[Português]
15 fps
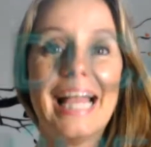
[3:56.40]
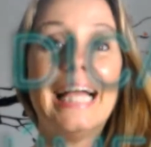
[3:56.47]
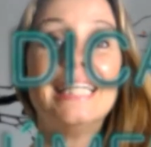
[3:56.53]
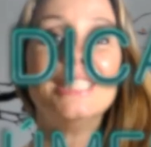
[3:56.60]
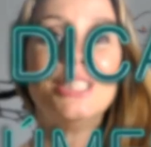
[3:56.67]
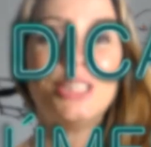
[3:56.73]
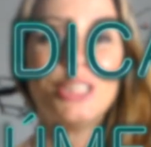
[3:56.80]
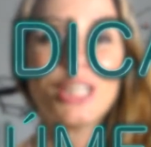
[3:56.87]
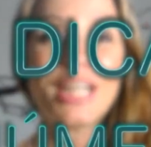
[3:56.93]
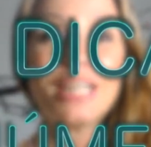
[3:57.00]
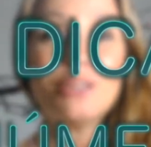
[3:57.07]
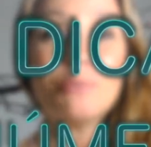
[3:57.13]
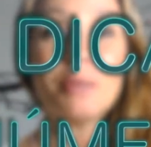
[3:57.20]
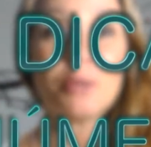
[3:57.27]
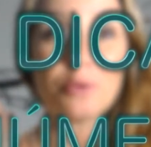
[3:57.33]
Dica
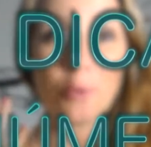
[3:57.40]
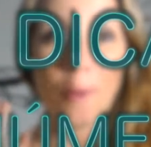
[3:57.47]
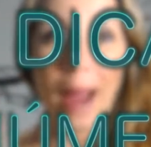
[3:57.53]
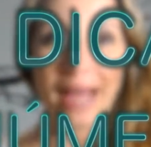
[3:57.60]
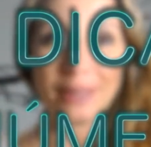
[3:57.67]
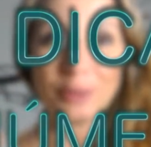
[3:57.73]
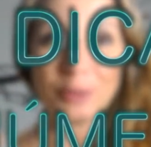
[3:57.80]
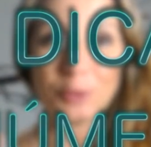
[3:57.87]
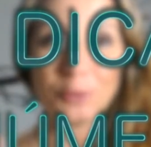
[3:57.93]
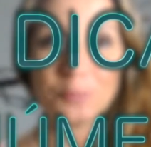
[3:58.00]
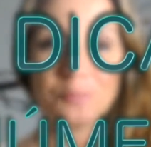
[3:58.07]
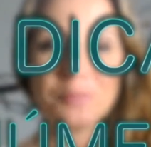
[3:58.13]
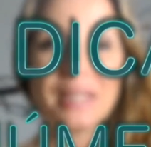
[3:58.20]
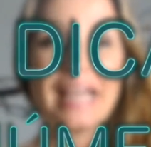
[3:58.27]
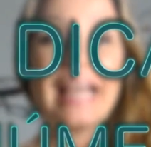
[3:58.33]
número 4.
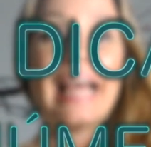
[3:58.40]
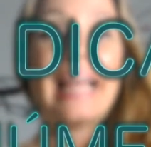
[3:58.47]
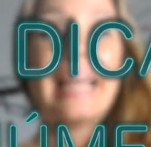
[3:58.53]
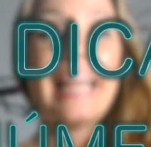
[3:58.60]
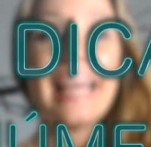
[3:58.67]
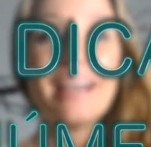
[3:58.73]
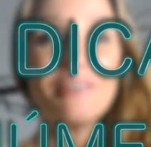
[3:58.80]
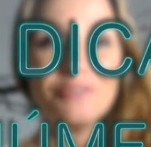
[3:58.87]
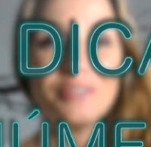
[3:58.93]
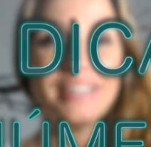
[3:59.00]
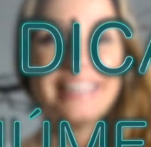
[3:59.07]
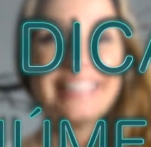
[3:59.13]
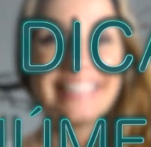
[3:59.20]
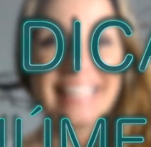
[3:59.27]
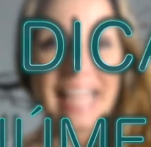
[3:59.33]
Leve
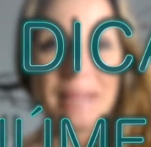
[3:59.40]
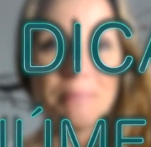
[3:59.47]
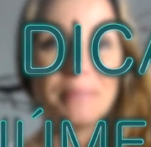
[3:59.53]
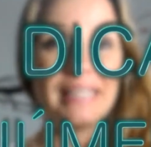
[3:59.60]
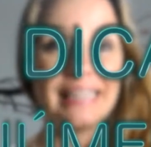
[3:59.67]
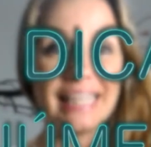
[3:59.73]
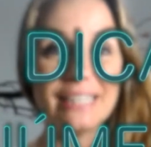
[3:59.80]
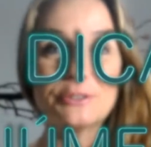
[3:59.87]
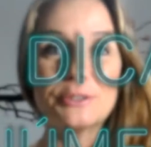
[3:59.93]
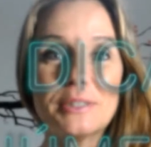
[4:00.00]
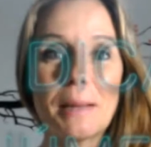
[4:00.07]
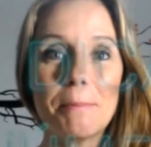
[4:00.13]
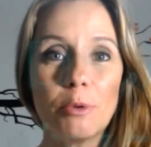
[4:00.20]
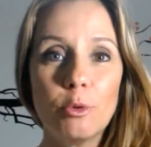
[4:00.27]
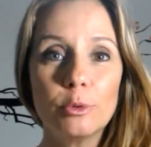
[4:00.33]
sempre dentro
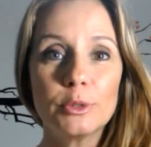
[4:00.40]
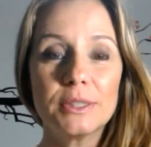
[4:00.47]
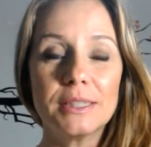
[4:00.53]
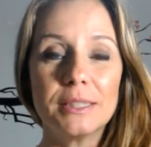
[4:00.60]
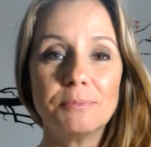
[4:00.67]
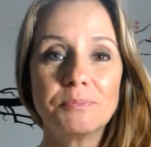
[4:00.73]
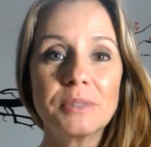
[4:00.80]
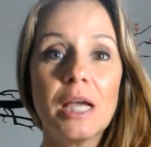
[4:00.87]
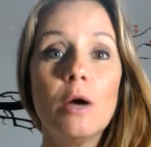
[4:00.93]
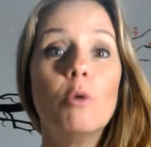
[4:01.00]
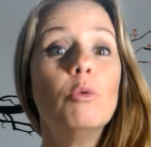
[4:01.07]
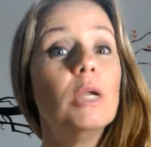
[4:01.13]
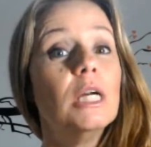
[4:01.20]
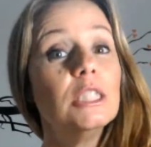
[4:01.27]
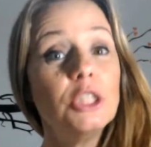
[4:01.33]
bolsa um
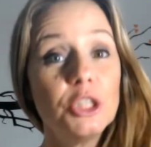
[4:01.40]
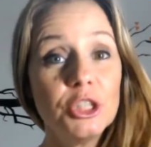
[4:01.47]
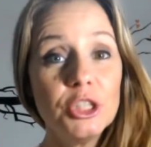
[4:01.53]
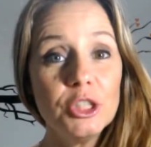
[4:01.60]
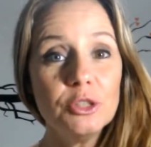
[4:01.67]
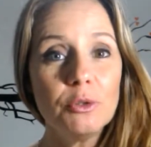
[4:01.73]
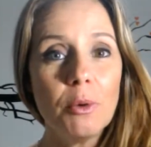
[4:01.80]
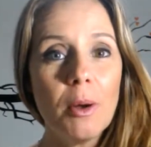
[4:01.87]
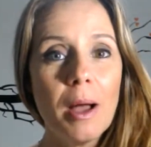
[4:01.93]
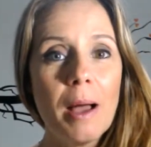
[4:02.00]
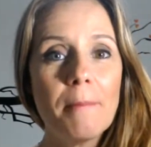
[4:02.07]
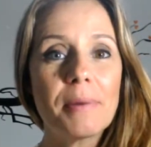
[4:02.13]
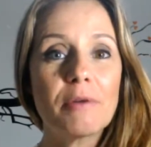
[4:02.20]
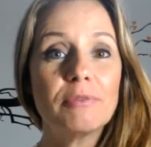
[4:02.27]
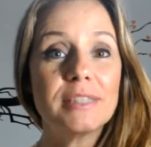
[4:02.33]
lanchinho
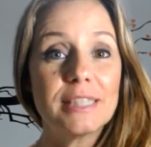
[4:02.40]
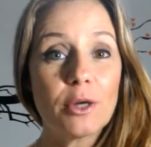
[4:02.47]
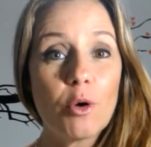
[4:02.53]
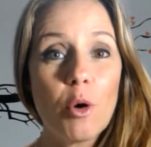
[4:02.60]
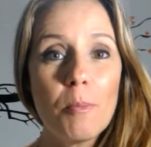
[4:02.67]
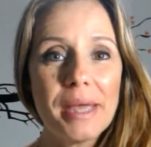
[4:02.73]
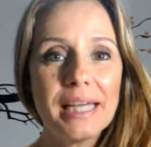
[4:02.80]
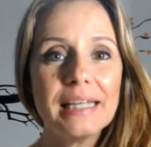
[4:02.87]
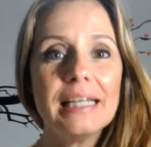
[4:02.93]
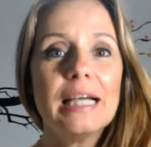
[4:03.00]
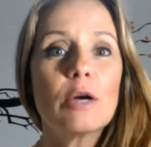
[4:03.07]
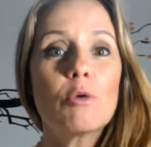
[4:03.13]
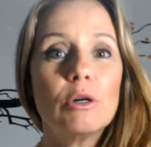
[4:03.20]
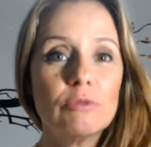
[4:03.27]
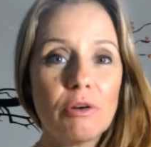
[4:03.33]
para você comer
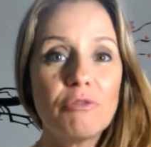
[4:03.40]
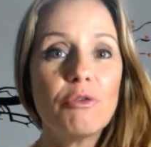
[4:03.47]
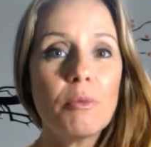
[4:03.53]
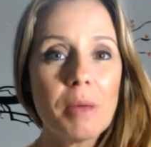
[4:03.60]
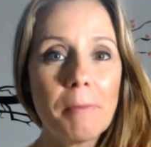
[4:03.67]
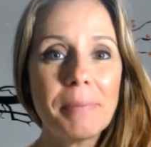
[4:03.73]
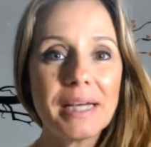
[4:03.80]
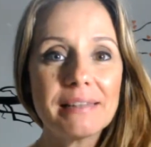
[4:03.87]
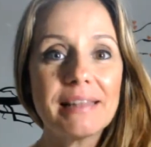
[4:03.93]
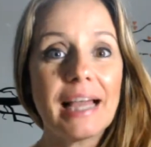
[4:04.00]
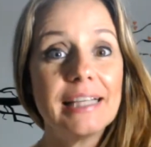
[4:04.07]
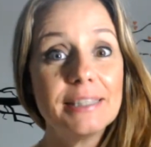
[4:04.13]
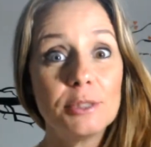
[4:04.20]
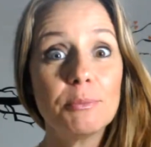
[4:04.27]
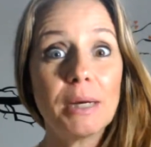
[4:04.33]
quando a fome apertar
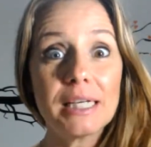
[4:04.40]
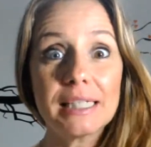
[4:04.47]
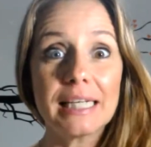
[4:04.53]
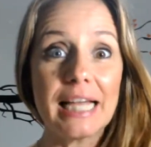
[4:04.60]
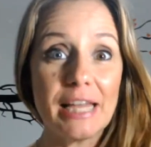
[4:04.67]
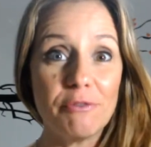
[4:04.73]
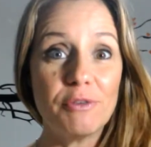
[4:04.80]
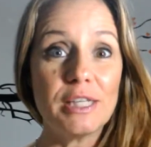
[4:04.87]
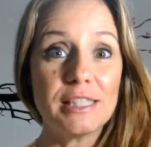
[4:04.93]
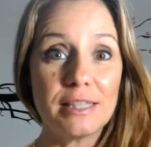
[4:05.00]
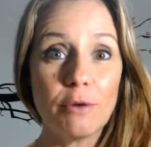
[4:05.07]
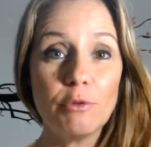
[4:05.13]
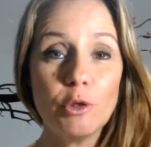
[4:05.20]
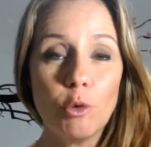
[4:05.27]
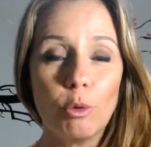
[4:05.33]
entre uma
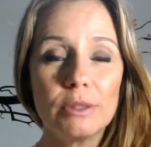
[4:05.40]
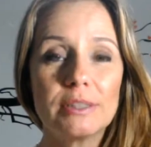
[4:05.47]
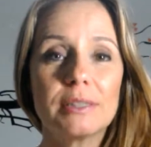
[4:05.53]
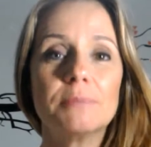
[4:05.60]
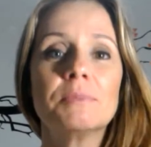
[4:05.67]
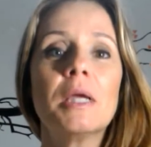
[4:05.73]
refeição e outra.